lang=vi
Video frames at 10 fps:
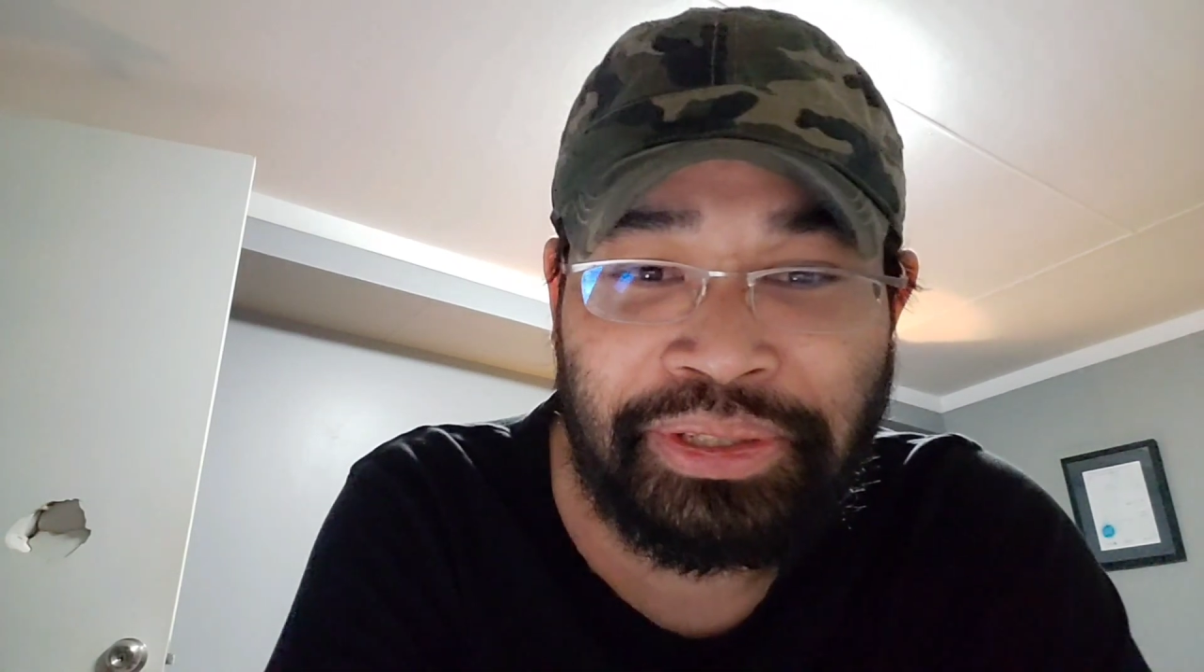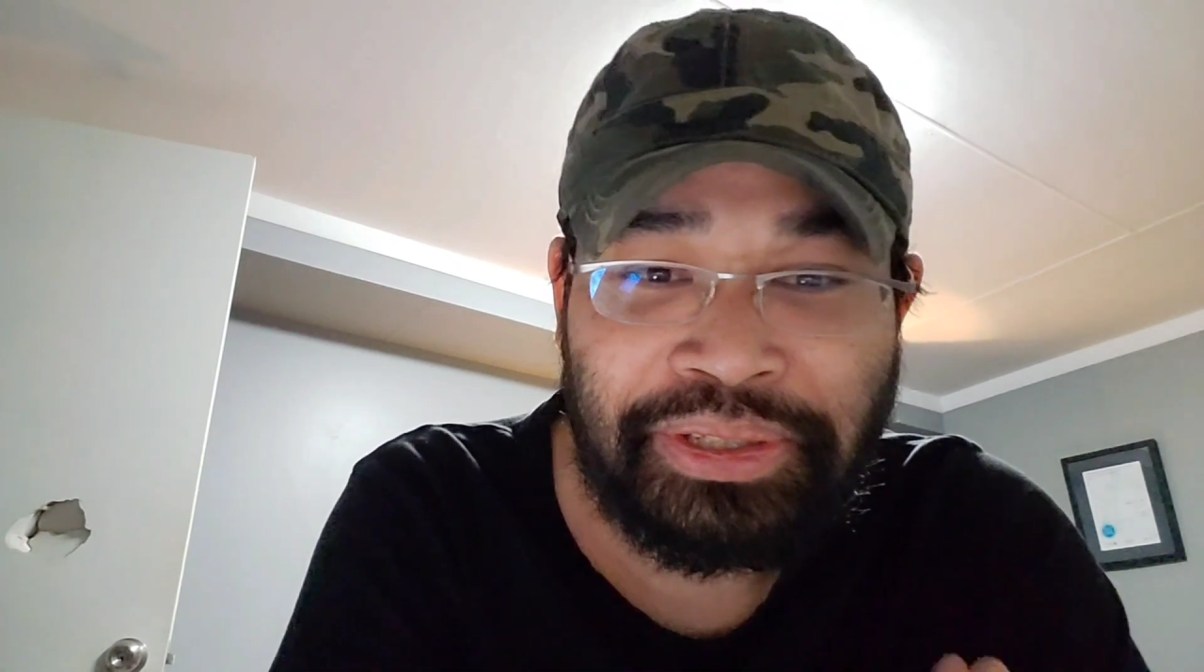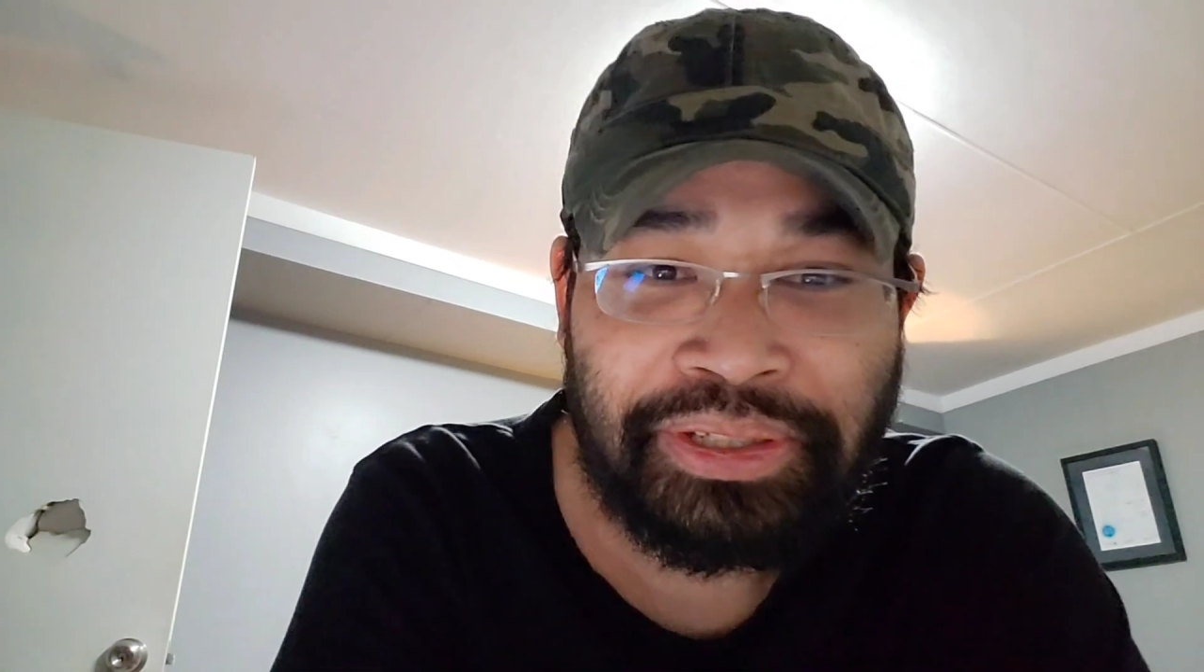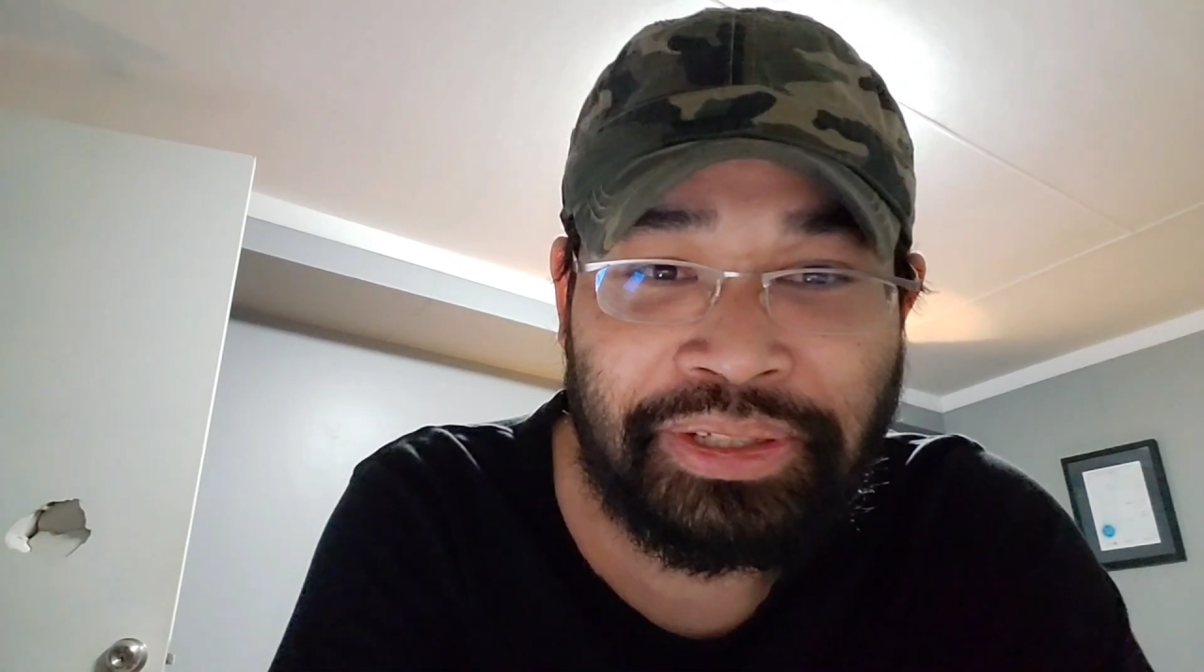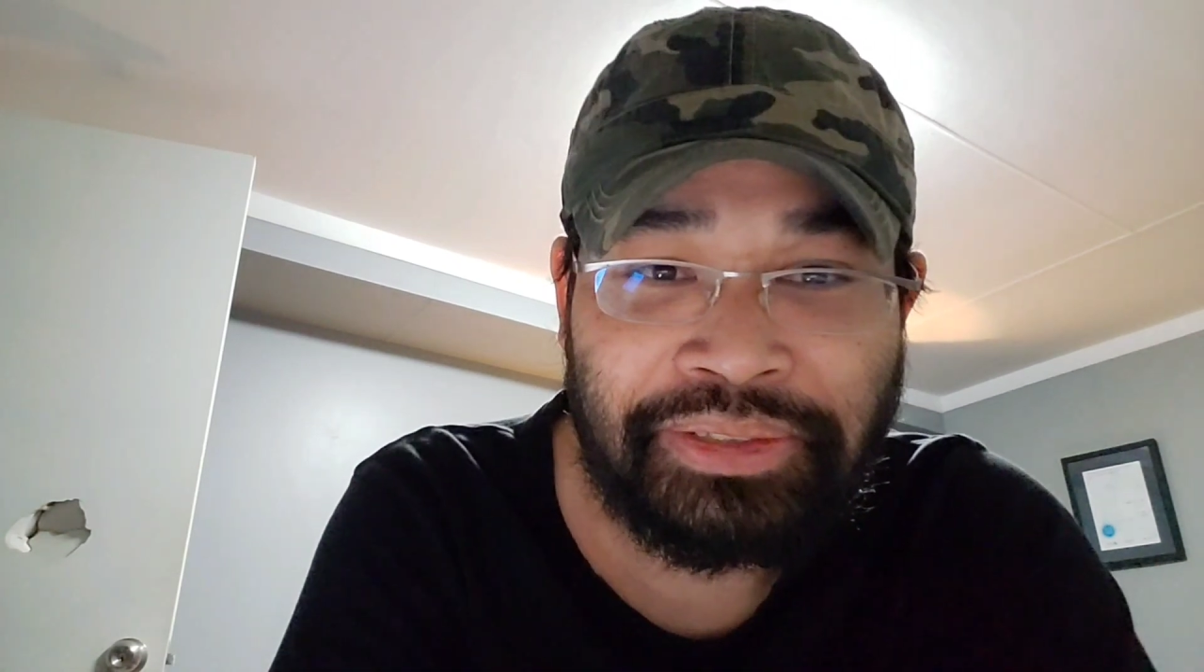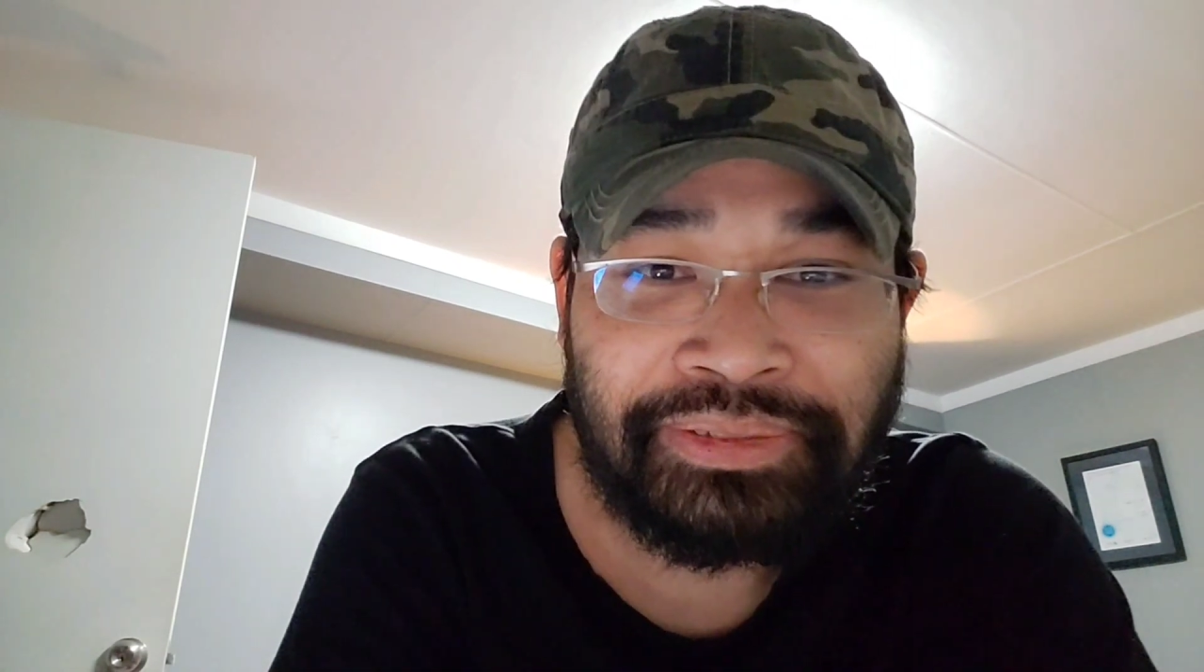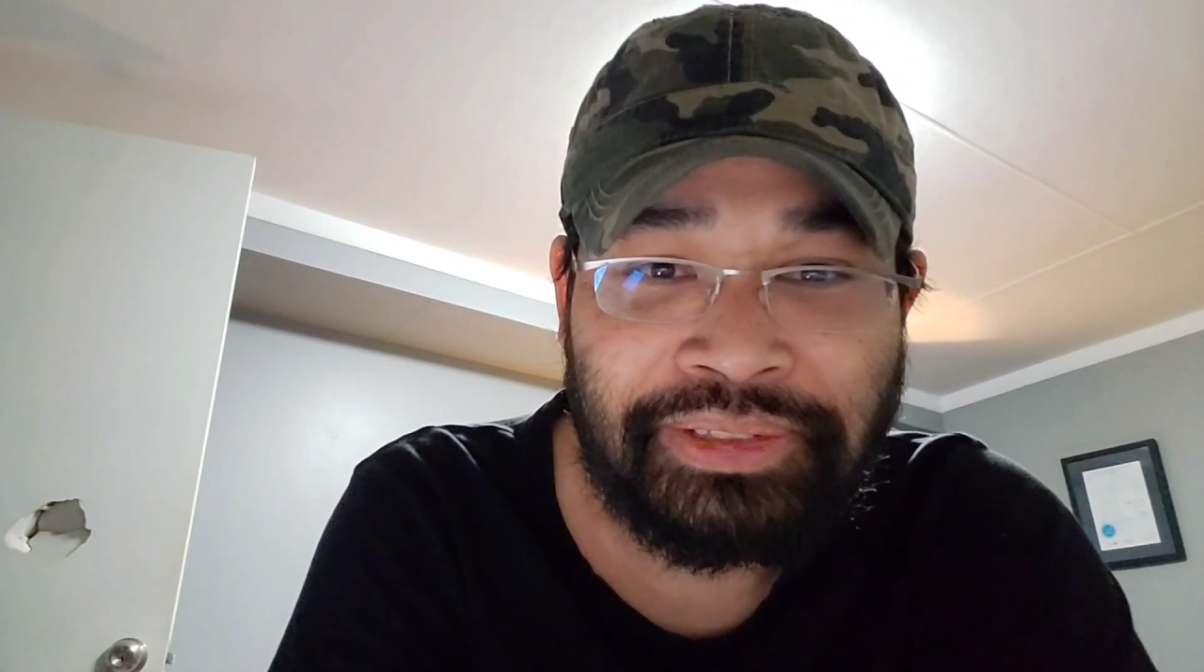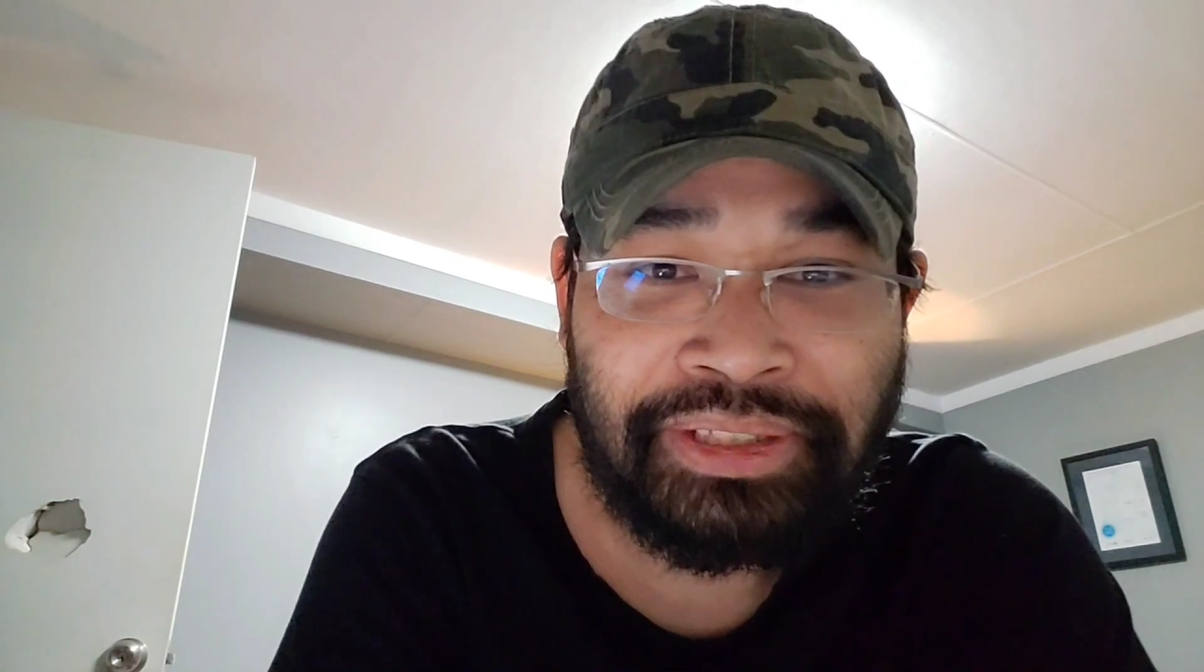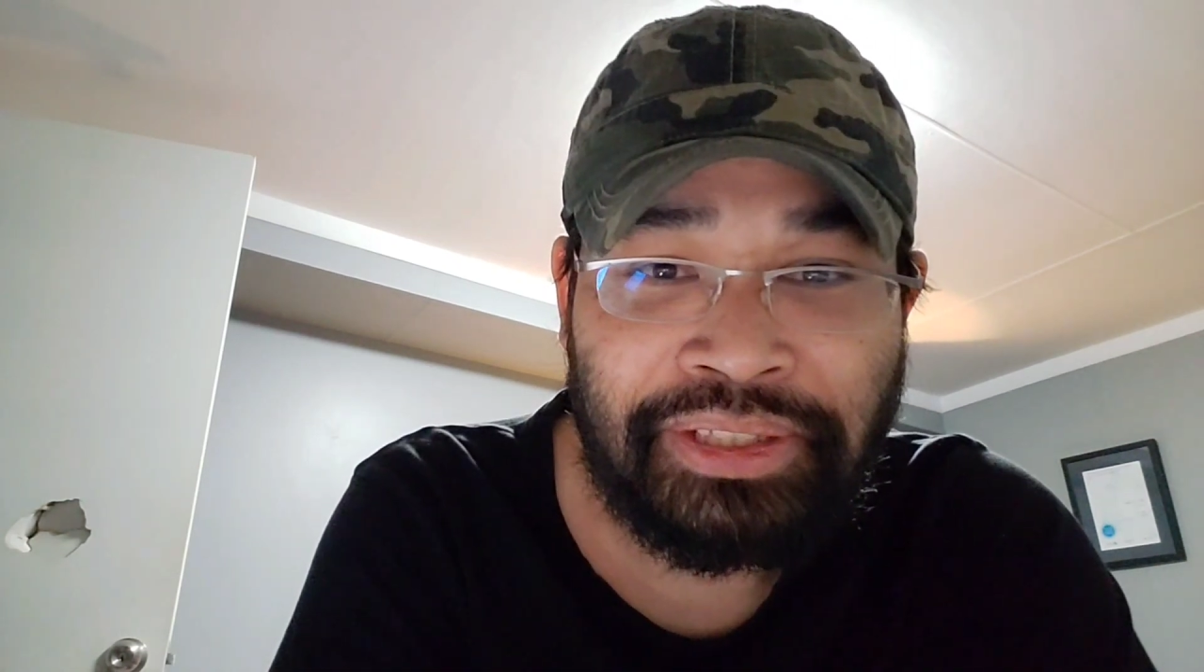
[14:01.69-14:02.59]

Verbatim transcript: uh,